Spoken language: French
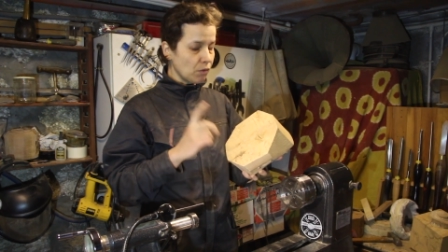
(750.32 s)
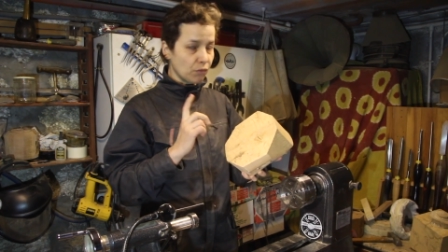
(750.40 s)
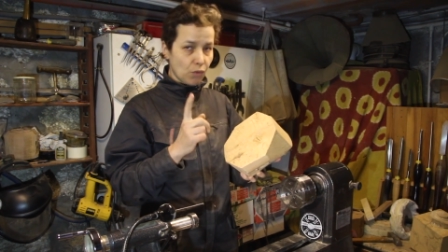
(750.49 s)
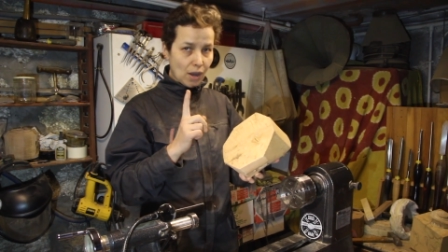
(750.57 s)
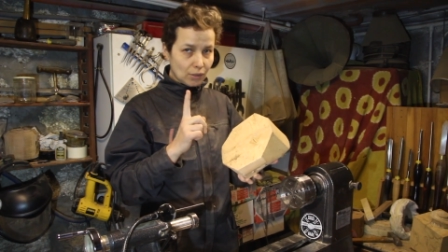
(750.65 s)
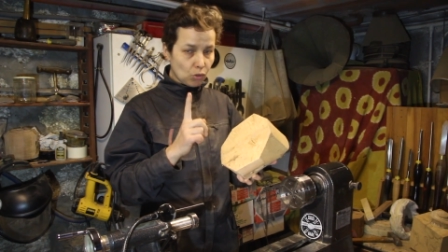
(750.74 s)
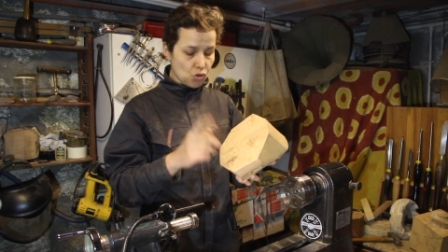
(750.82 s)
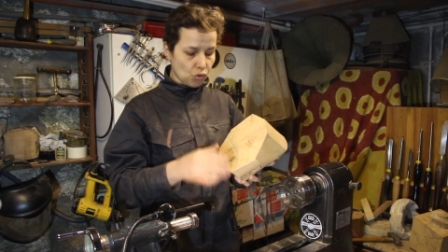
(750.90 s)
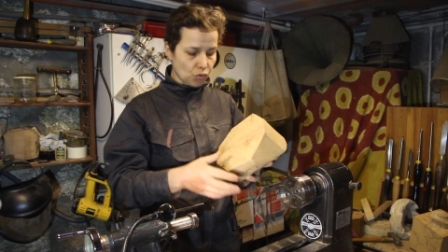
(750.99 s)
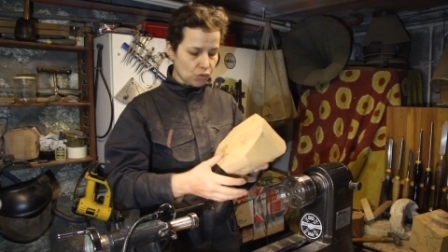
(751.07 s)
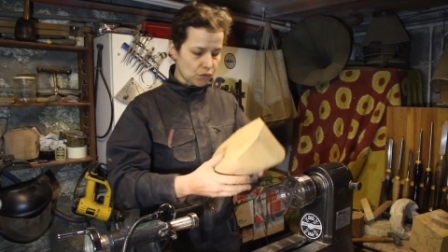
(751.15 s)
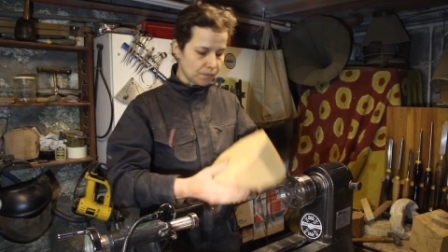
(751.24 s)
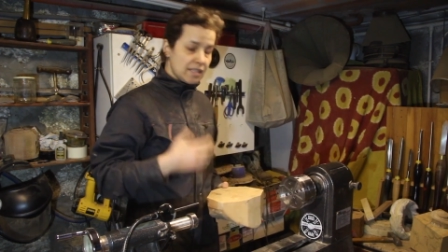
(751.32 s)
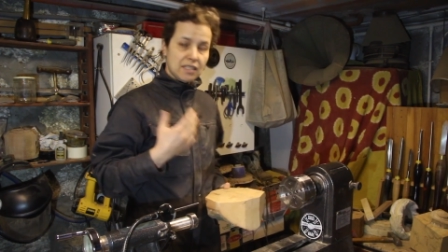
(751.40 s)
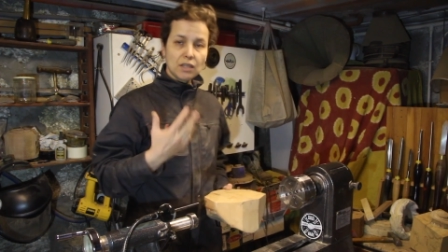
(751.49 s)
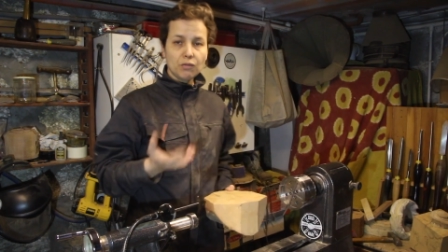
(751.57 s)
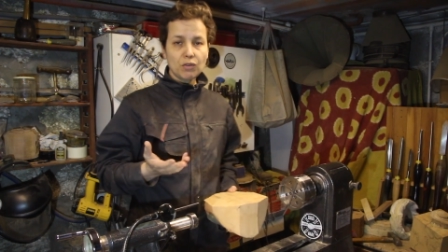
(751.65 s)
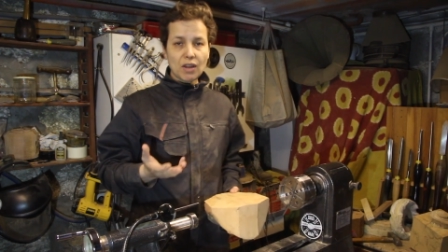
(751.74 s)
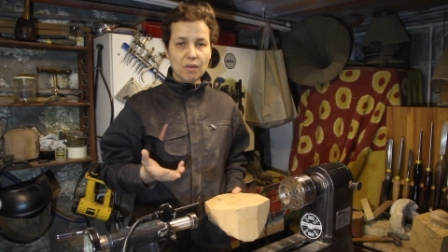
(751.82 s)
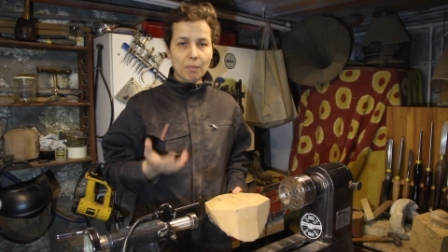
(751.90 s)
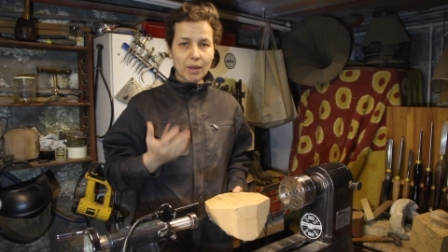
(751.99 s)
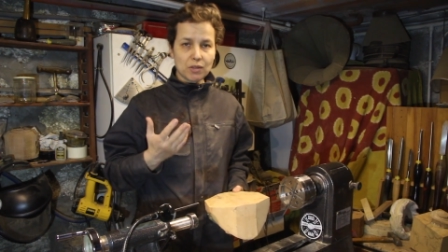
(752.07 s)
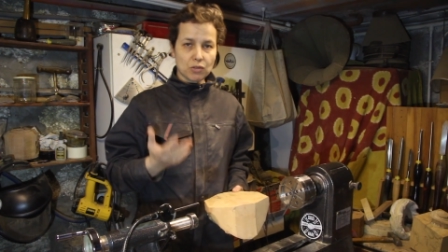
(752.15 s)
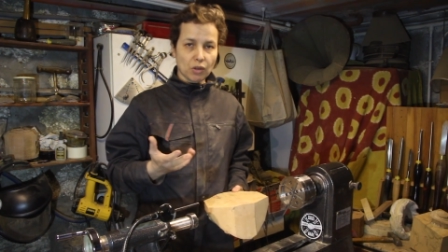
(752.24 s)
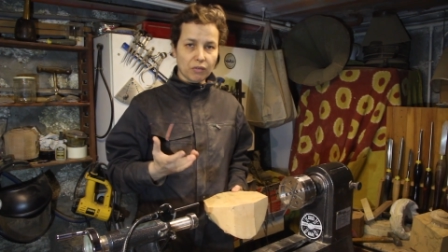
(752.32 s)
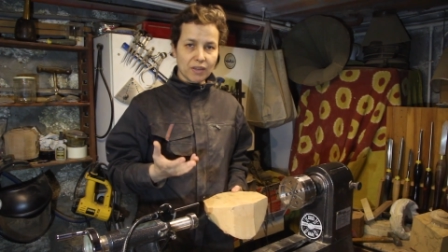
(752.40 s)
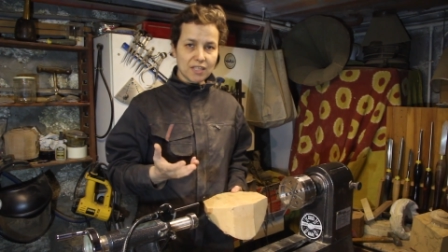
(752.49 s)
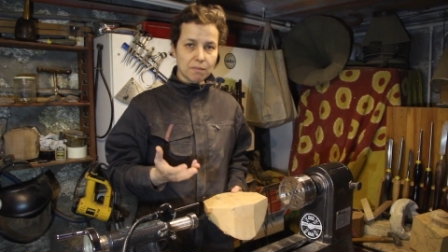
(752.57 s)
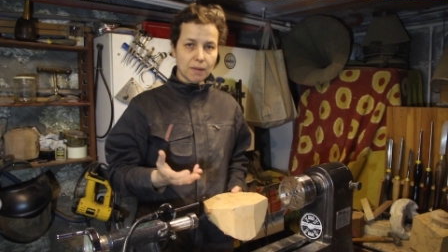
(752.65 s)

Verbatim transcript: voire dangereuse. Si vous n'avez pas une surface